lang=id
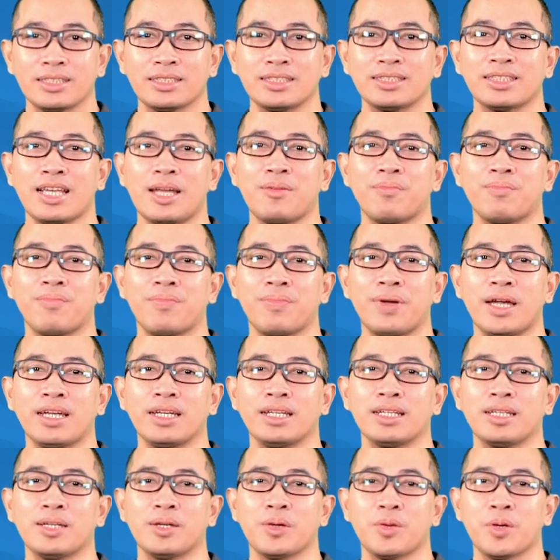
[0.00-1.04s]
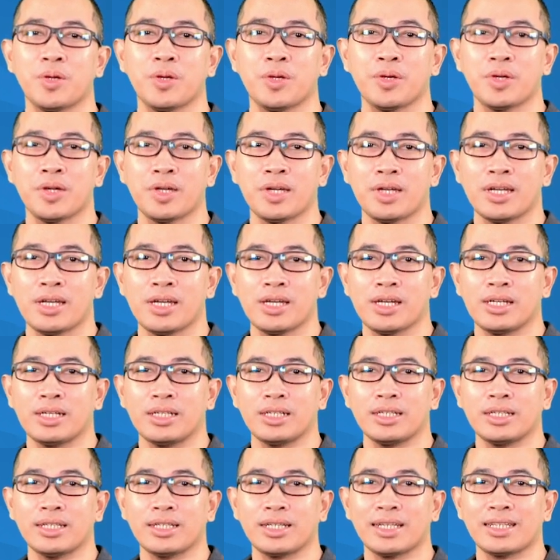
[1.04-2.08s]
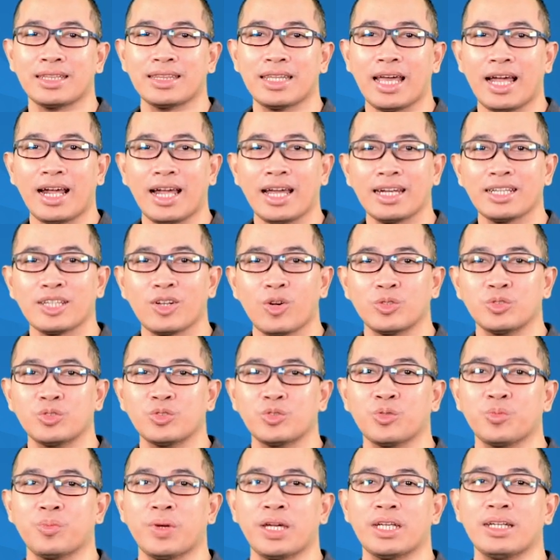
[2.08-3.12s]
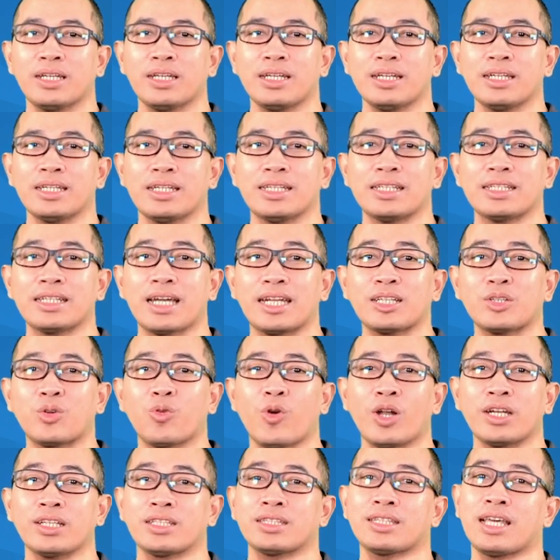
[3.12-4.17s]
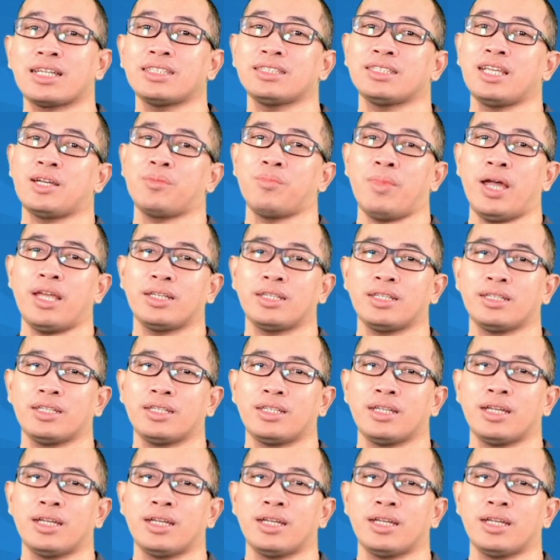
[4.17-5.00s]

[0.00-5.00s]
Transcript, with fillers: sampai uh, ke tangan konsumen dengan kualitas yang baik.